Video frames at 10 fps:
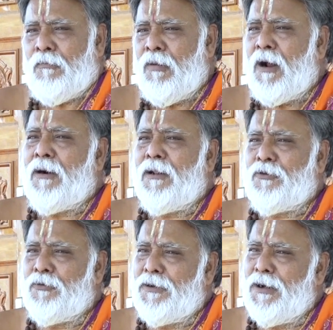బాండ
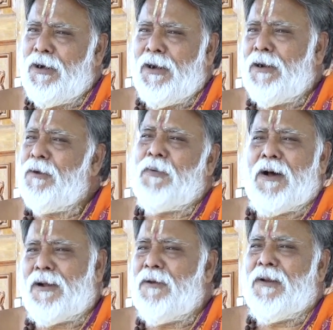శుద్ధి లేని
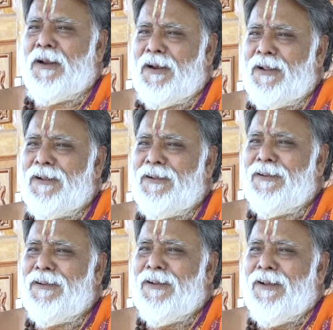పాకమేల
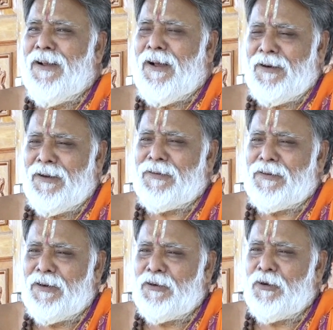అనే
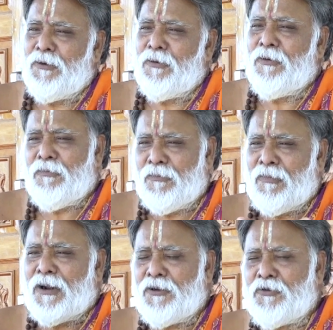స్థితిలో
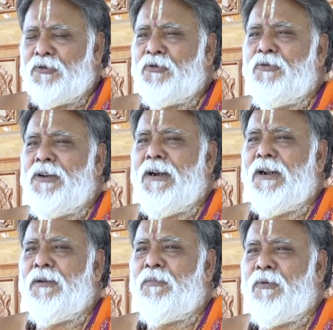మనసు శుద్ధి
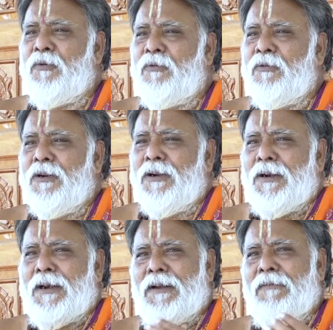లేనప్పుడు
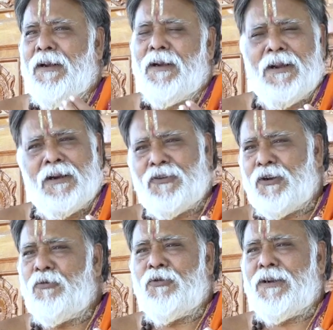నీవెన్ని
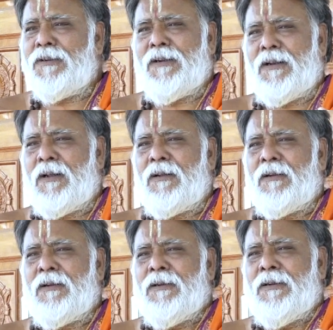అర్చనలు చేసినా
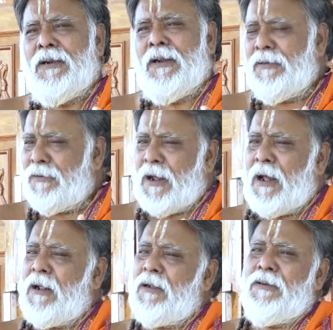ఎంత
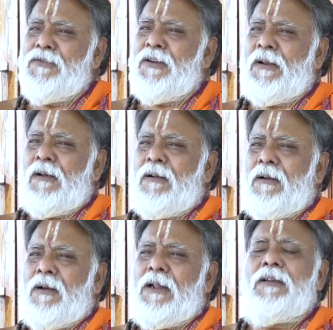ఆరాధించినా
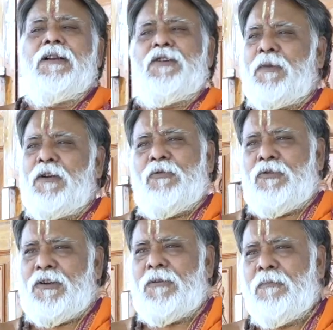అది
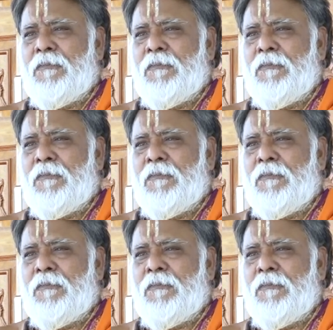నిష్ప్రయోజనం